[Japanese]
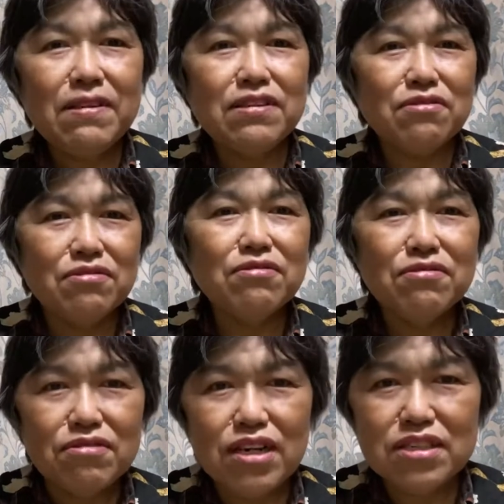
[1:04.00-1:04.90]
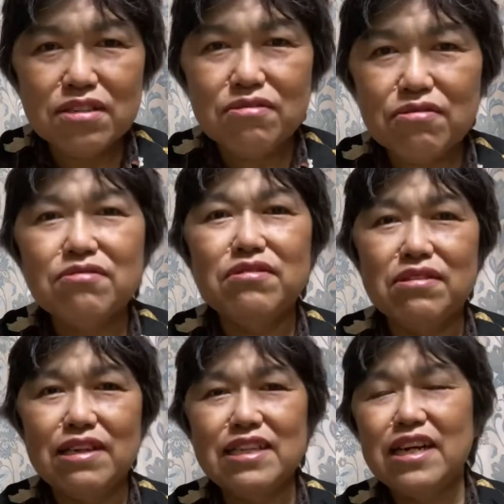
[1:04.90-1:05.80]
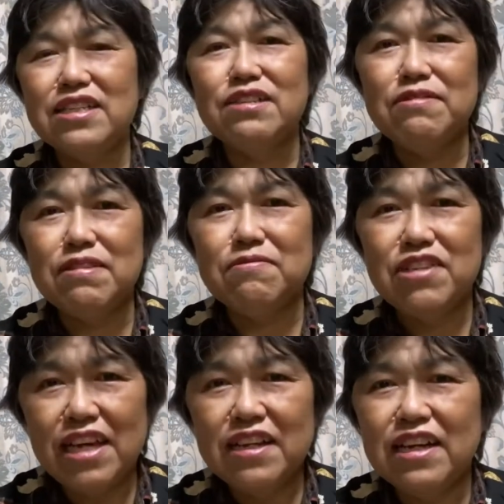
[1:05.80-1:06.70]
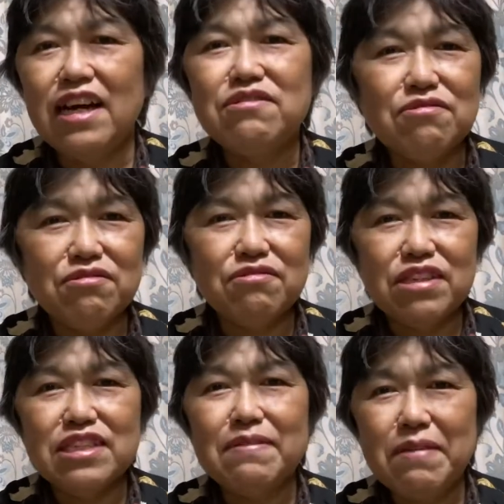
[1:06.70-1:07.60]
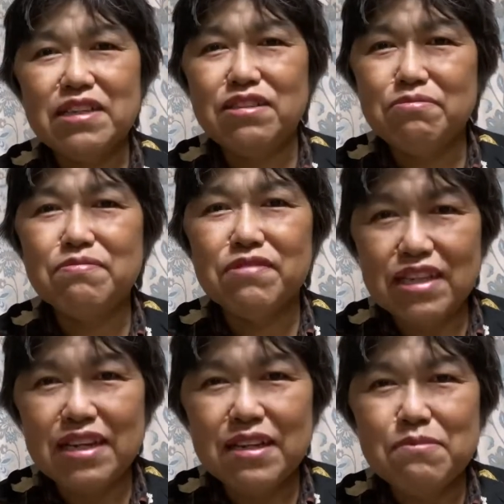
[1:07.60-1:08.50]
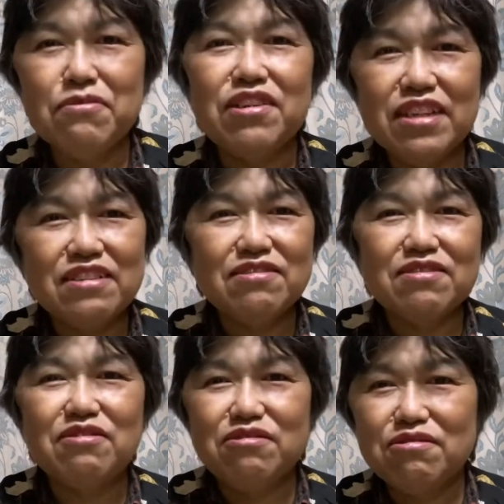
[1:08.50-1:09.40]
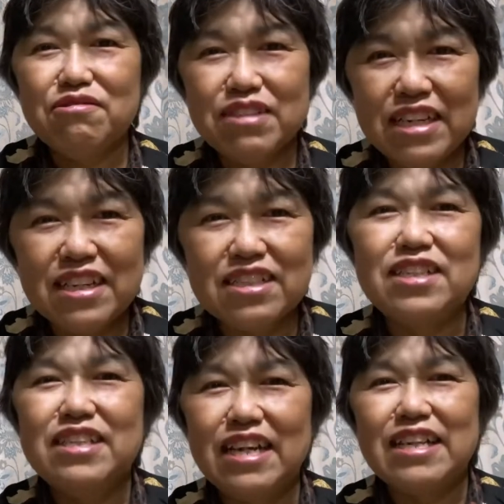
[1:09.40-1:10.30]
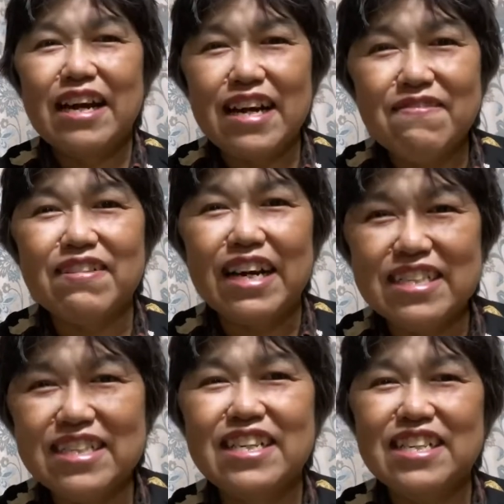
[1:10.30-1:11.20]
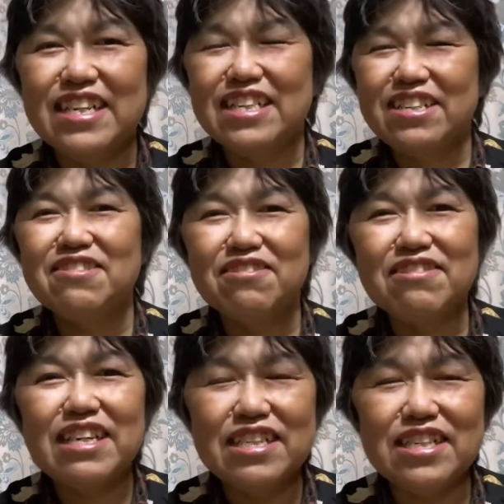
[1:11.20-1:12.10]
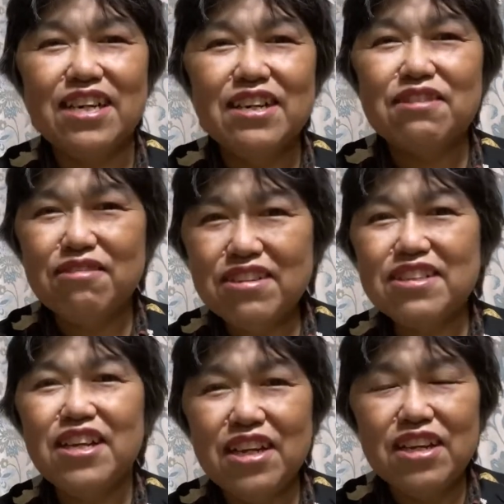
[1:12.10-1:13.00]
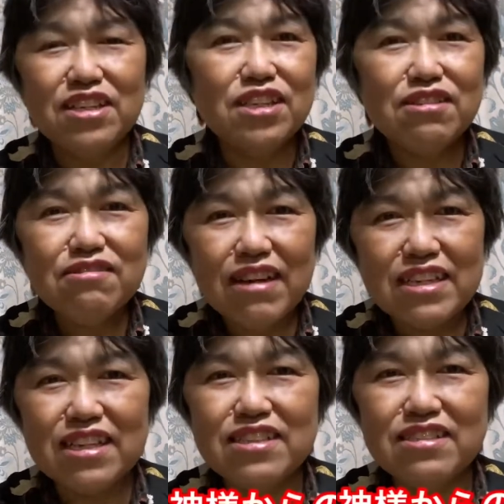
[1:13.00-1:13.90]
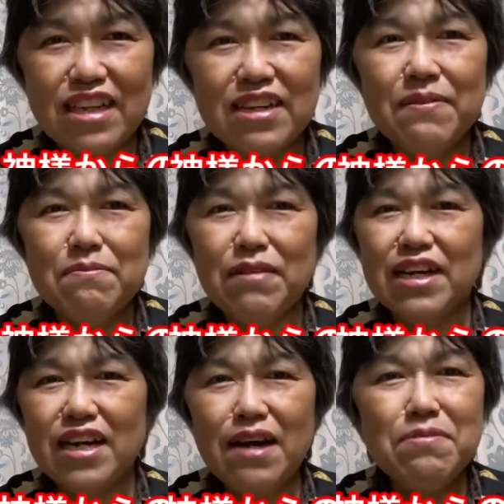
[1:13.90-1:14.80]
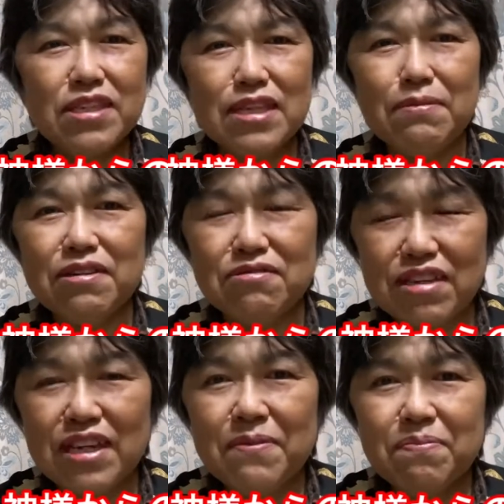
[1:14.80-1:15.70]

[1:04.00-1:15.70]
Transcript: りね孤独を感じることっていうのは誰しにもねあることでしてまあ自分もね漏れなく孤独をね何回も感じてきたっていうことなんですがこれってね実はですね、まあ、神様のね